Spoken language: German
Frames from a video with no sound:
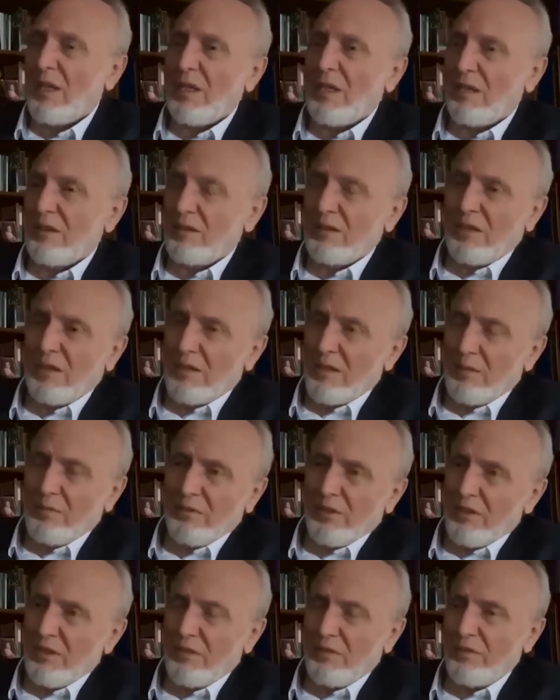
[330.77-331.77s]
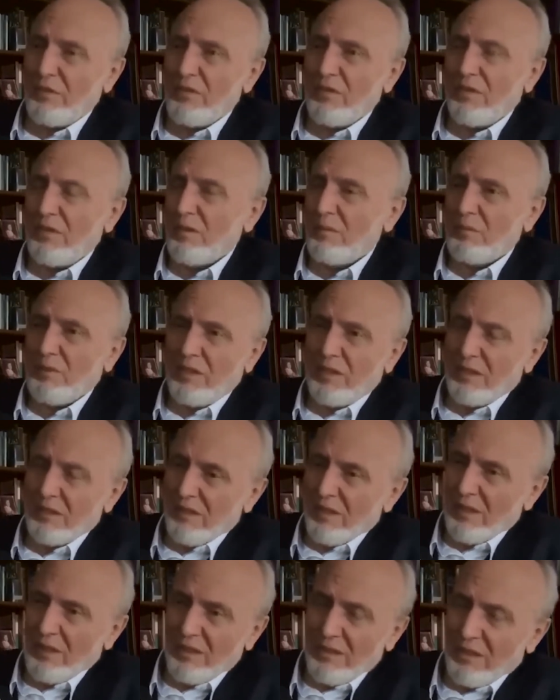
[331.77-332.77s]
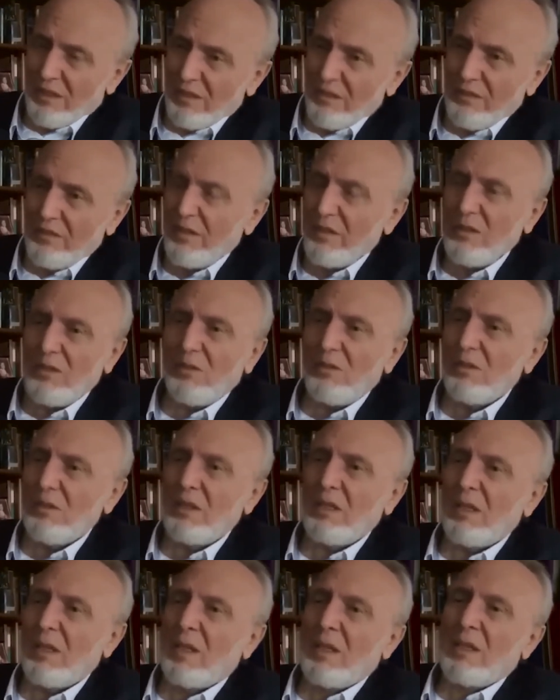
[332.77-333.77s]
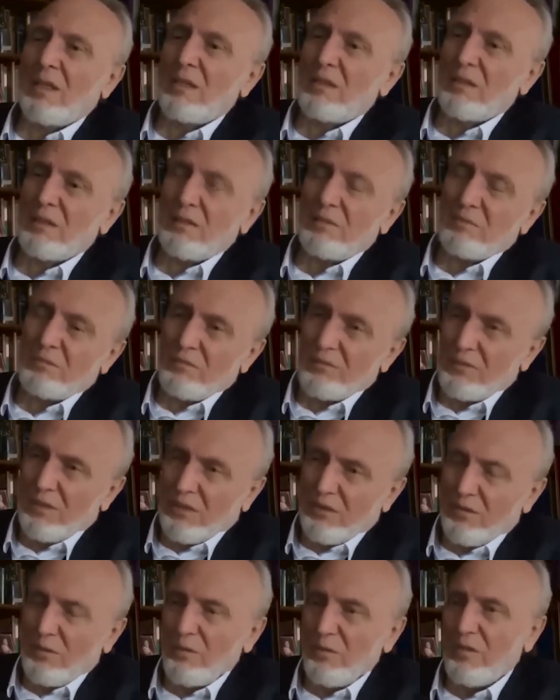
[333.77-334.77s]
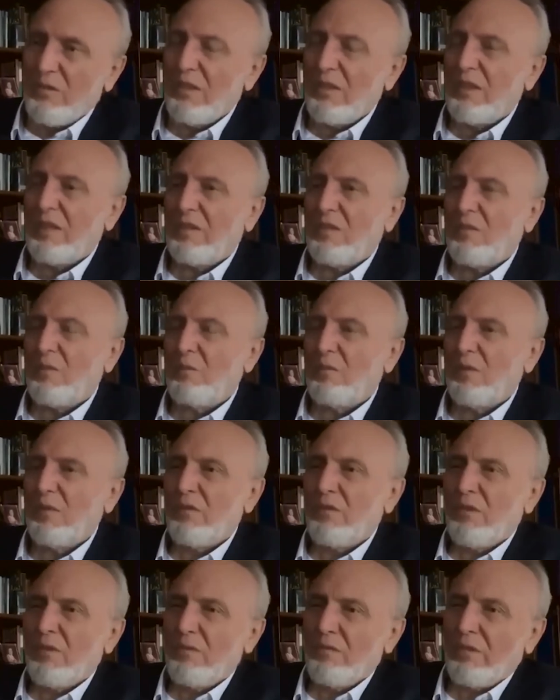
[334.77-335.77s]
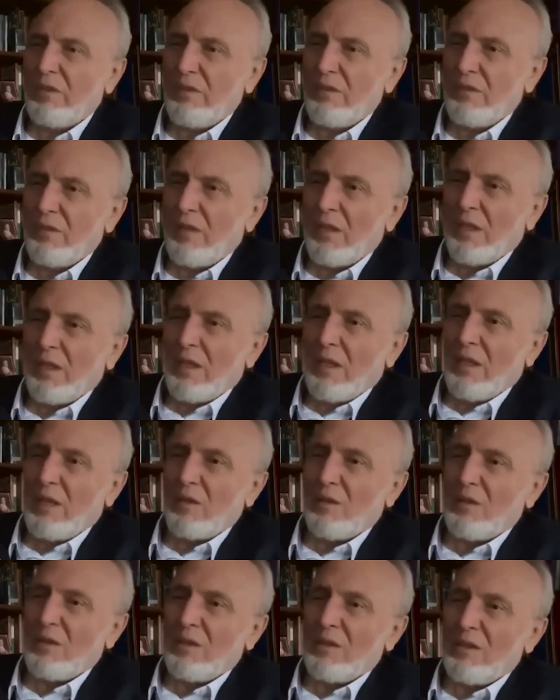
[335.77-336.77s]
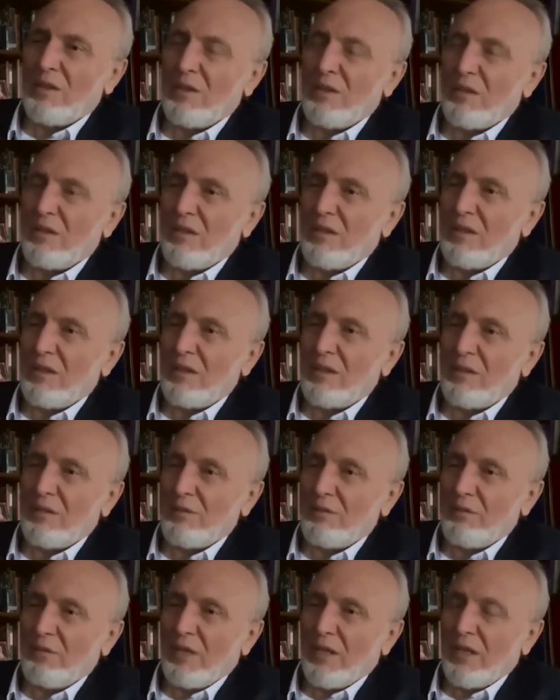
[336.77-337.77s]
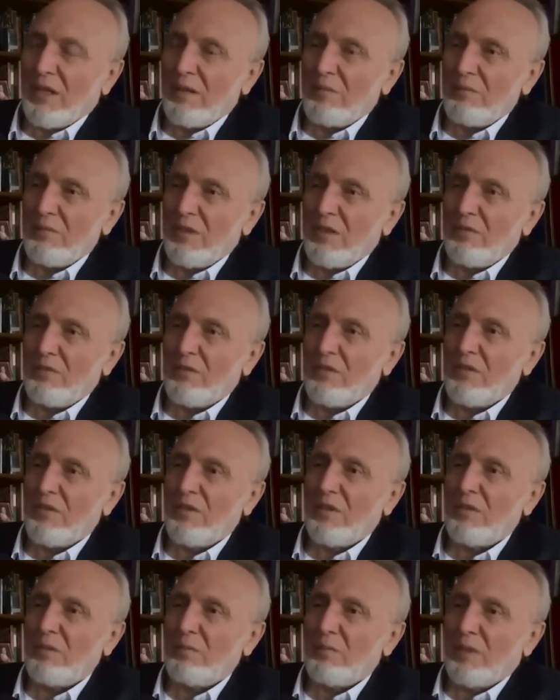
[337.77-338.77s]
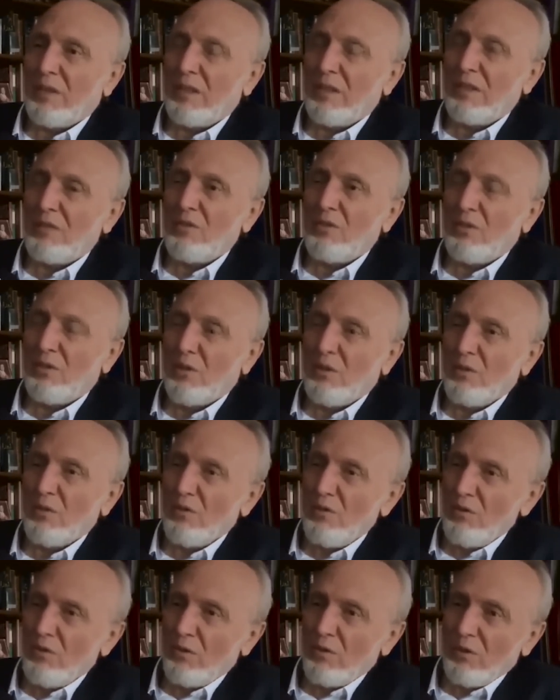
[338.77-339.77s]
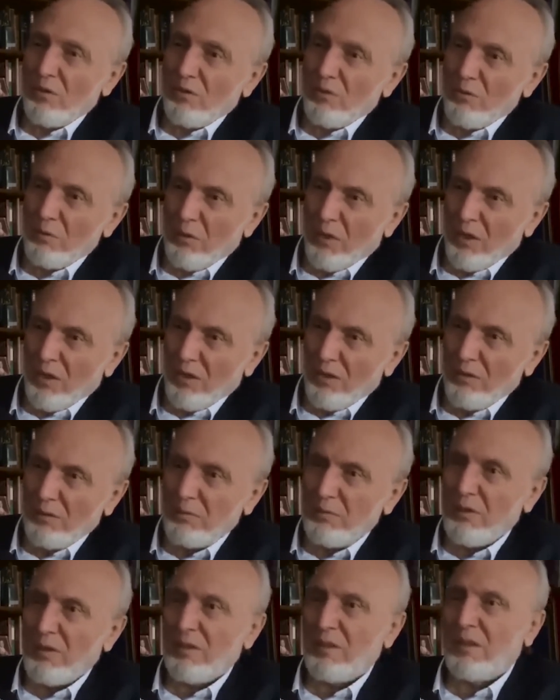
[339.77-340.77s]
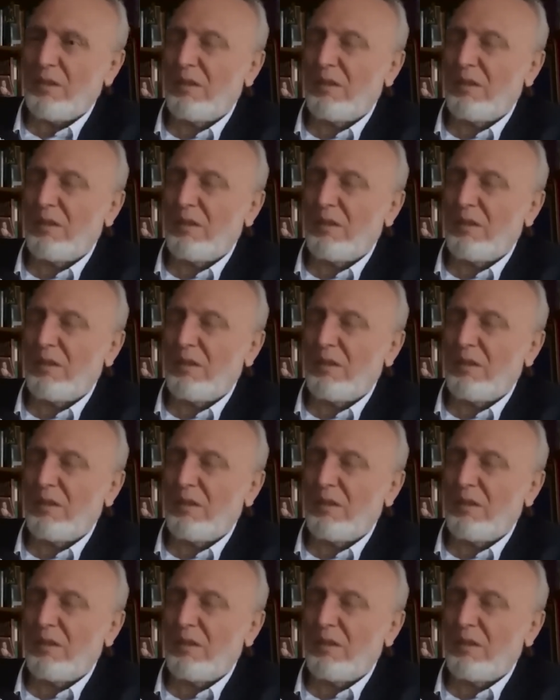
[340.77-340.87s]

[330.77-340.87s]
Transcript: Äh, dann haben wir Defizite bei der Digitalisierung. Ähm, da tut sich jetzt ein bisschen was. Und äh, wir haben Defizite bei den Neugründungen überhaupt,